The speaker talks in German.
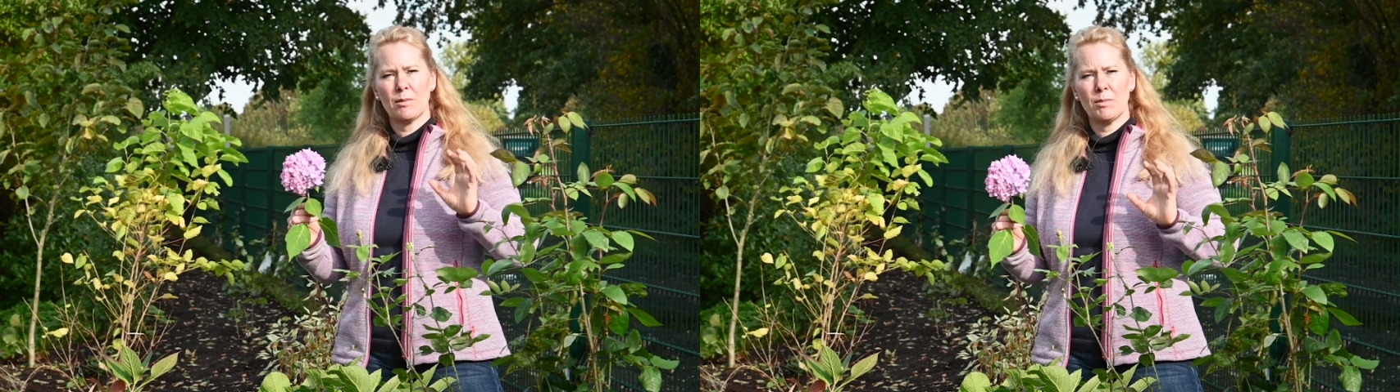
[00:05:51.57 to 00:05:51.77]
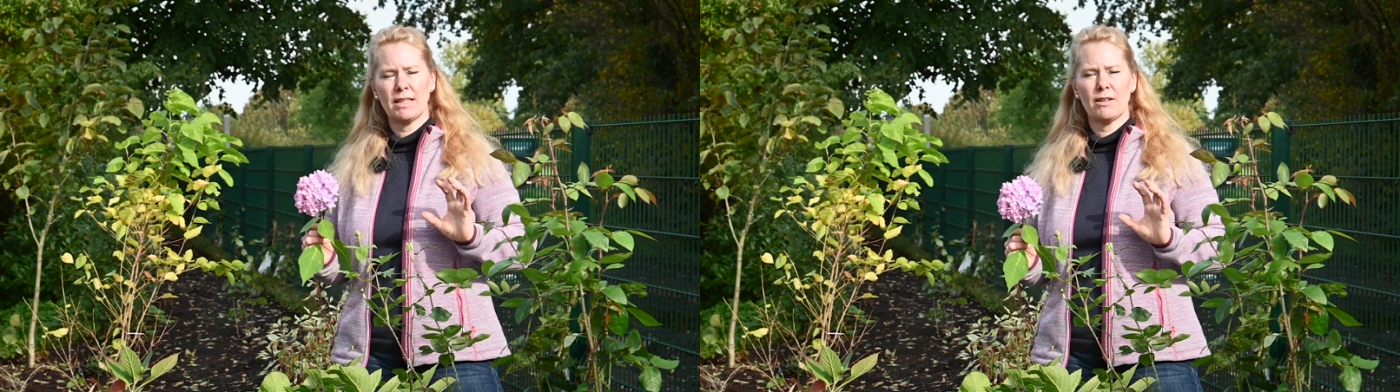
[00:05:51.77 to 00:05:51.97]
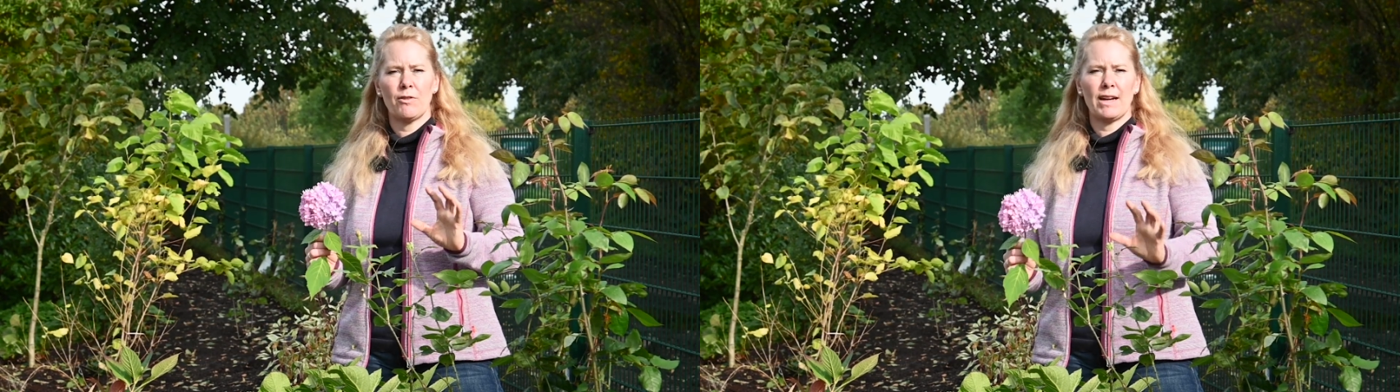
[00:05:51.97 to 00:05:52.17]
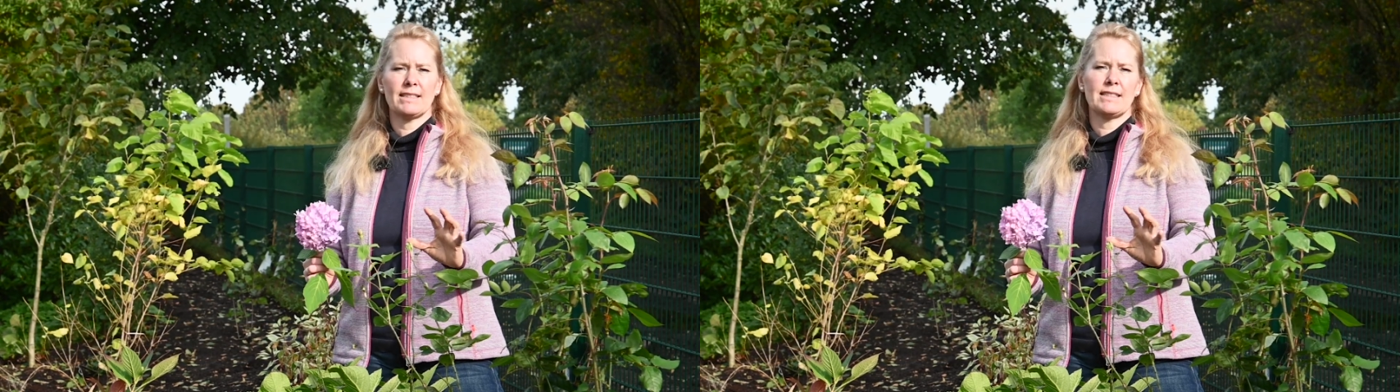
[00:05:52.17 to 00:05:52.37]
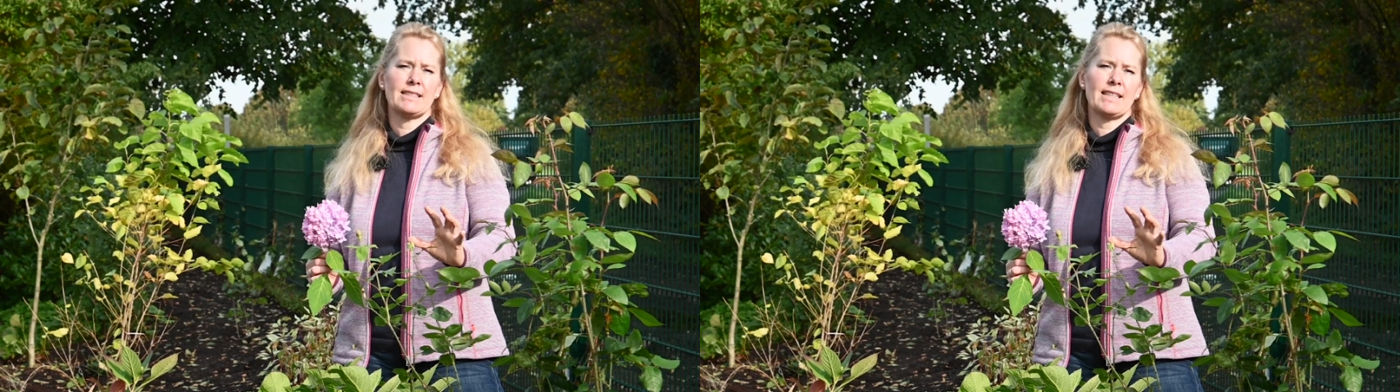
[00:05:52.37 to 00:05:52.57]
damit die
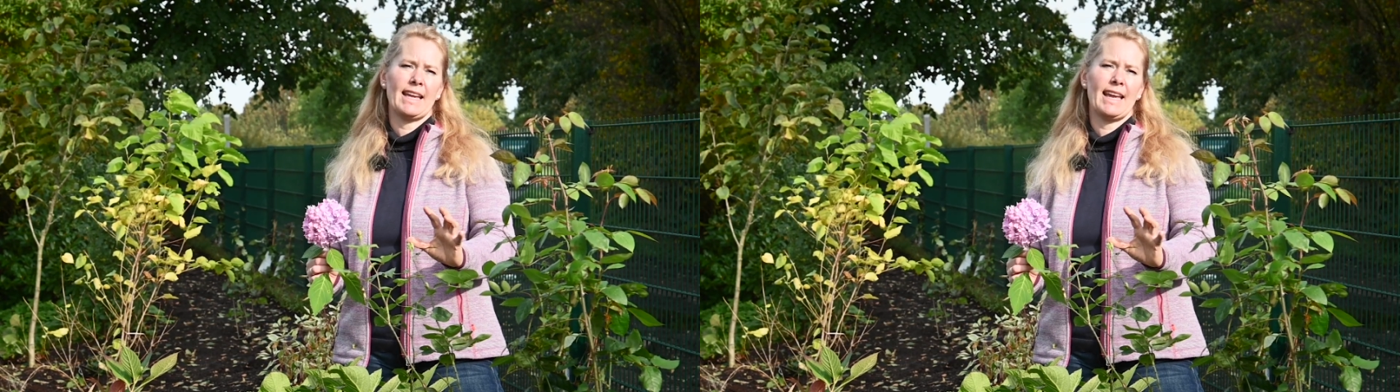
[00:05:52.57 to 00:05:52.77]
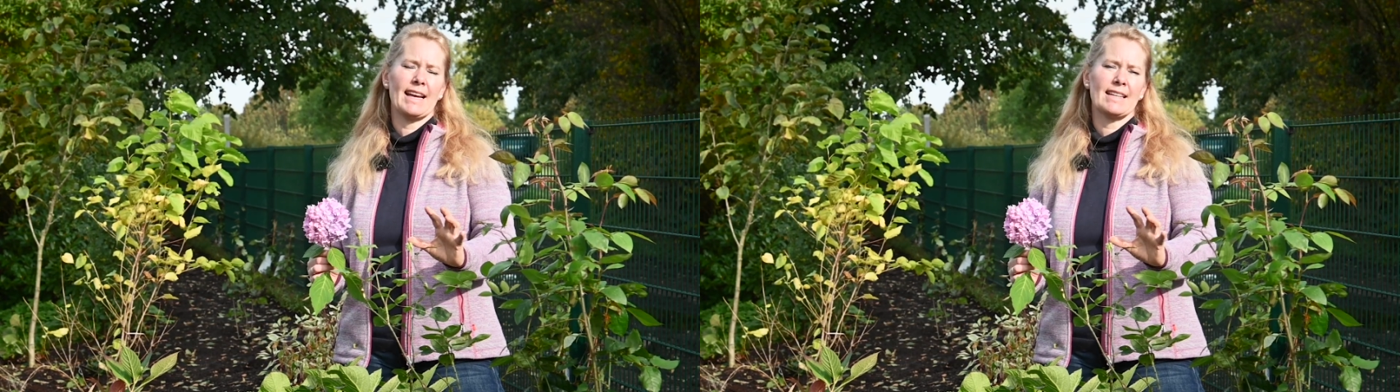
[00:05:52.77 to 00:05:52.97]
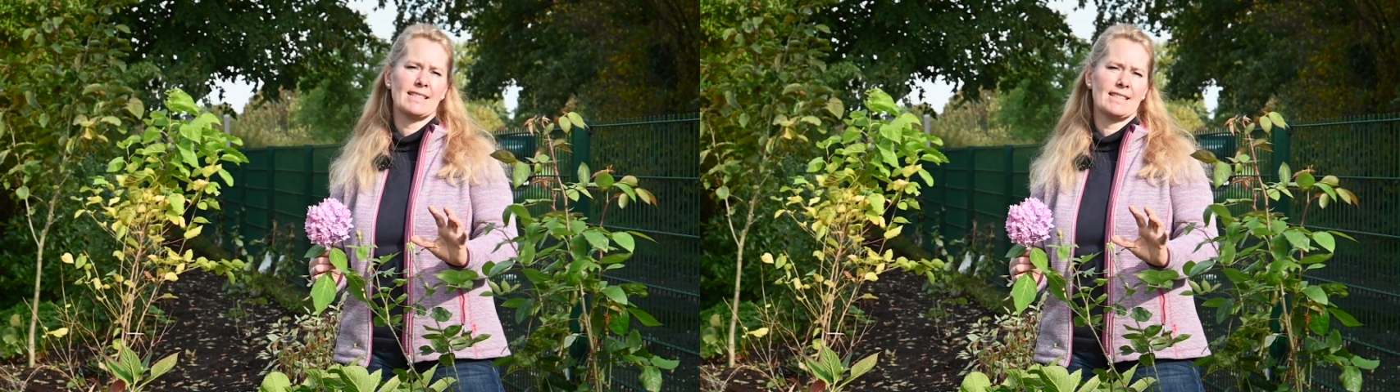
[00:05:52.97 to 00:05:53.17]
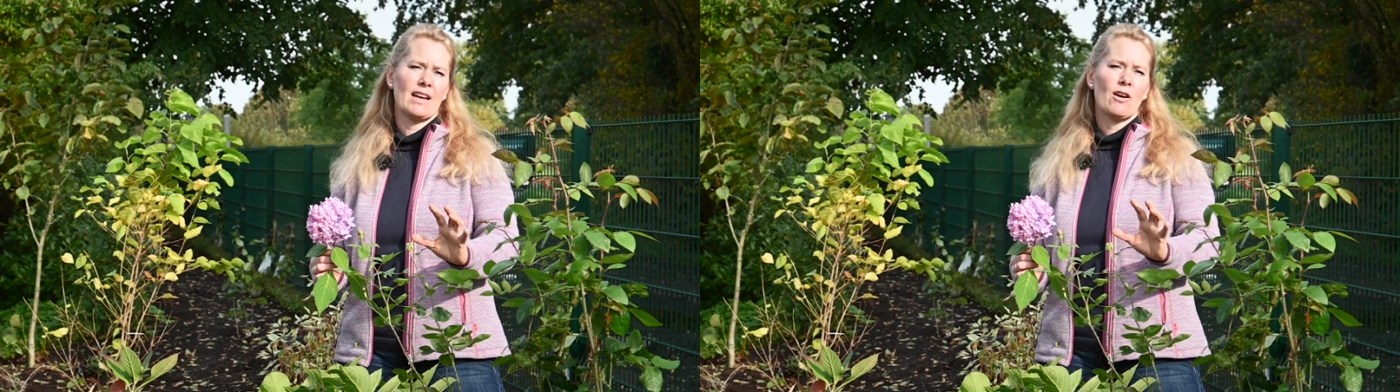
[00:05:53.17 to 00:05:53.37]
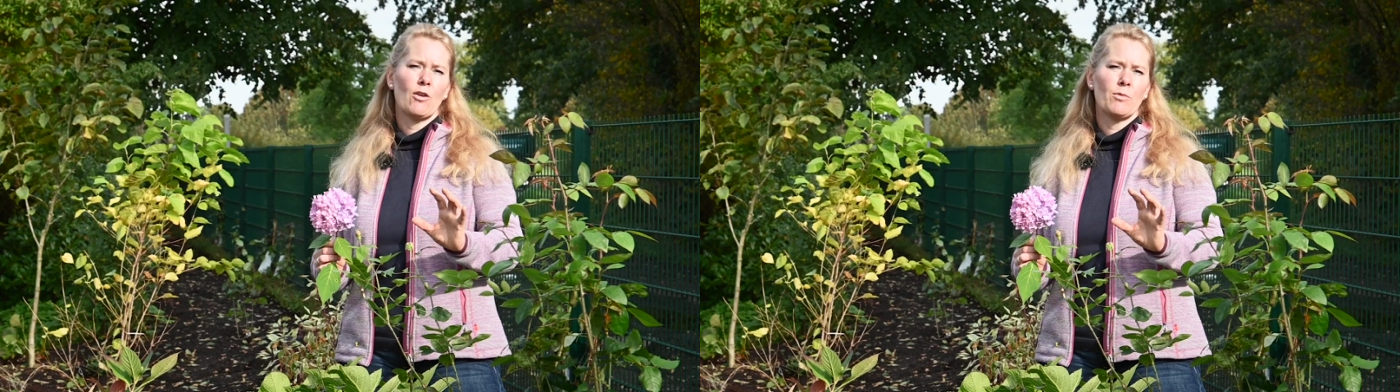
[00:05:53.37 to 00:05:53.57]
Pflanze sich erst
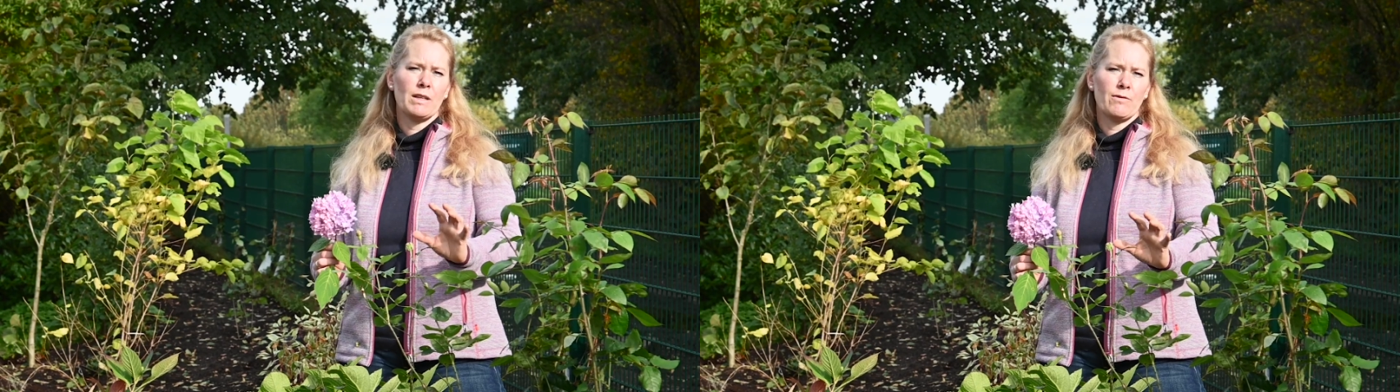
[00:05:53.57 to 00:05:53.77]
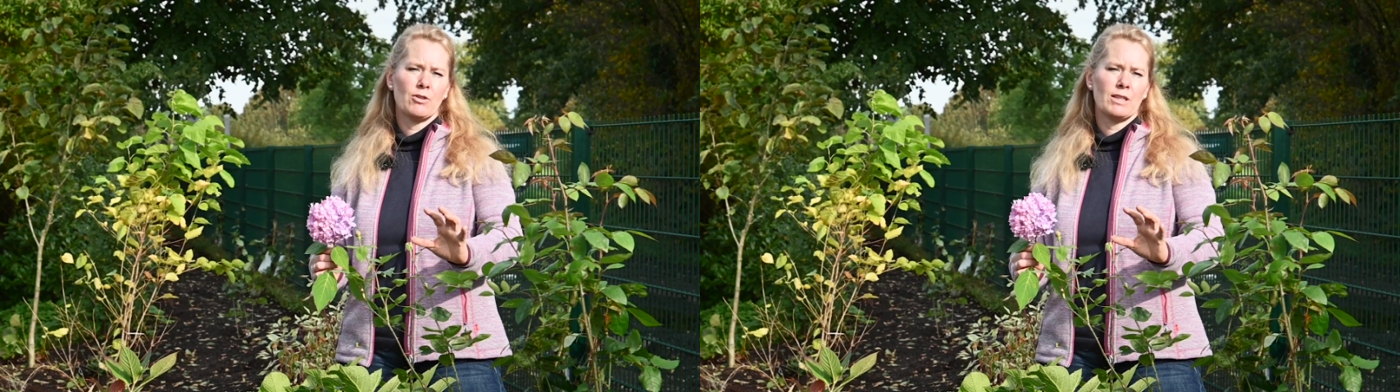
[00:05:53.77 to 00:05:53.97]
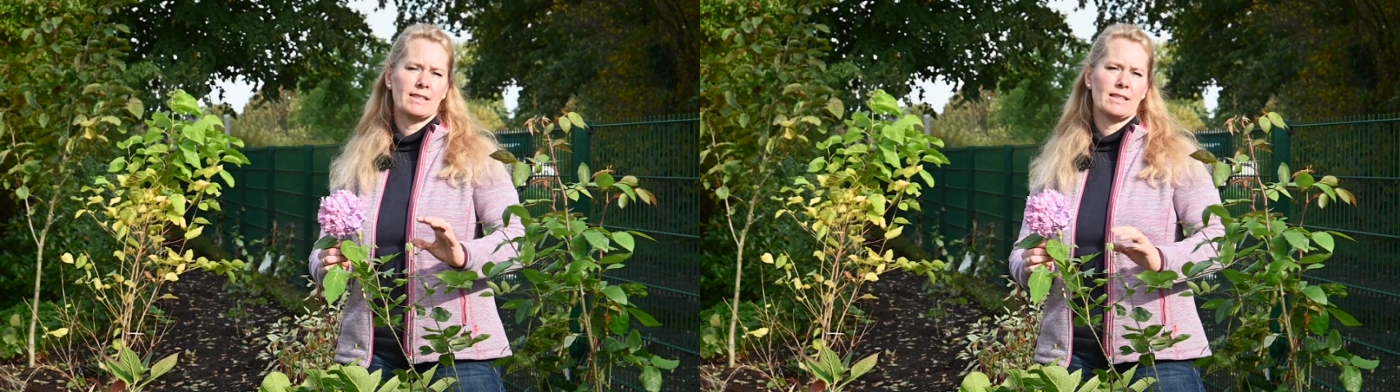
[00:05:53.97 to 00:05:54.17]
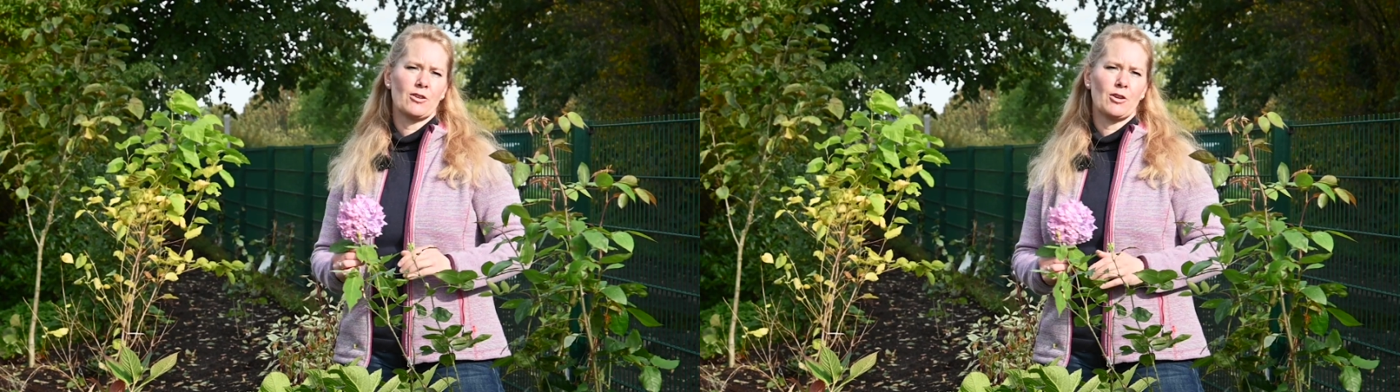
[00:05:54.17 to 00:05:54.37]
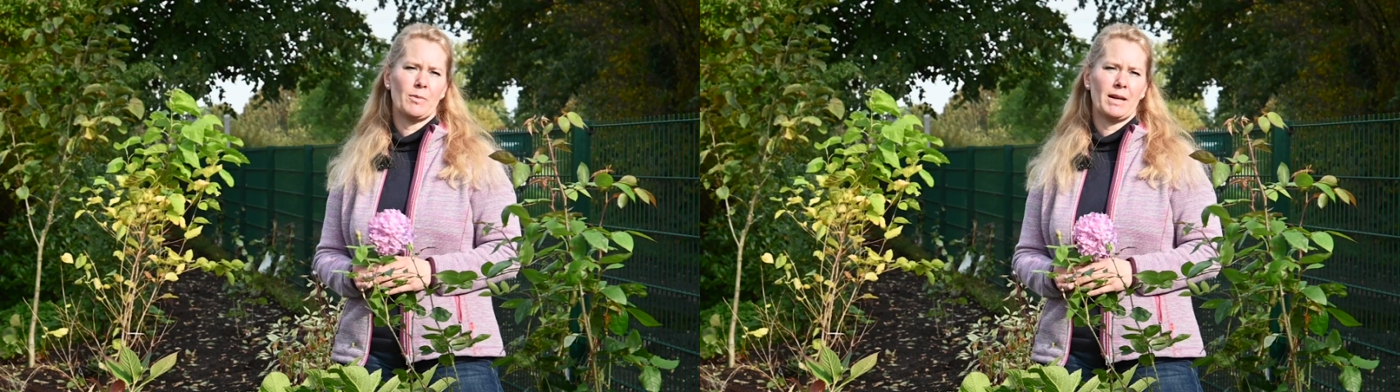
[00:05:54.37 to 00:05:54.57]
um die Wurzel
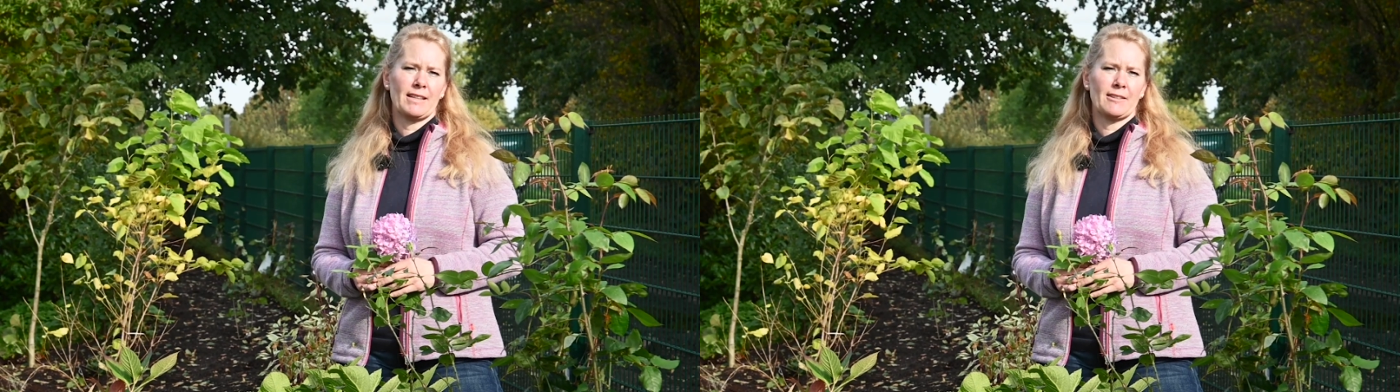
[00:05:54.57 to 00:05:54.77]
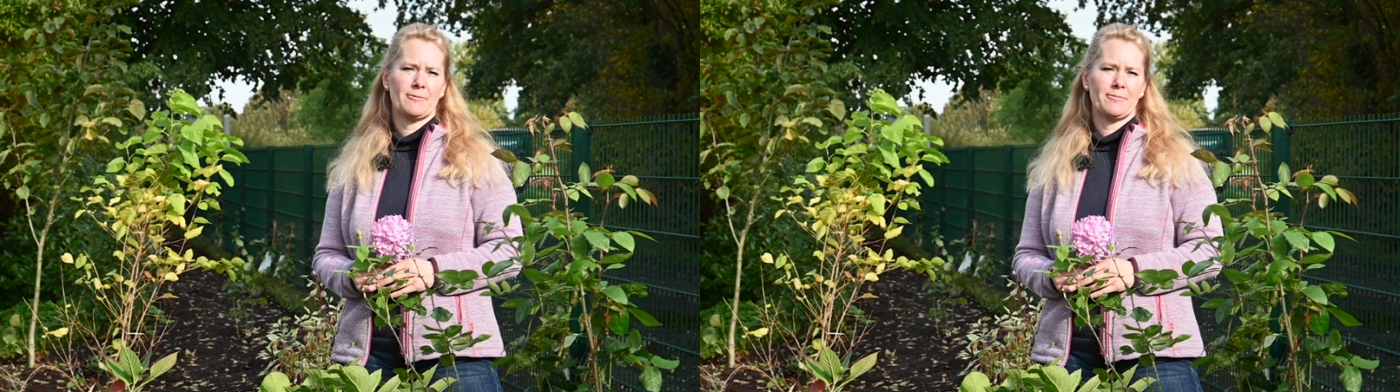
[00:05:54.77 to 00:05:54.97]
kümmert.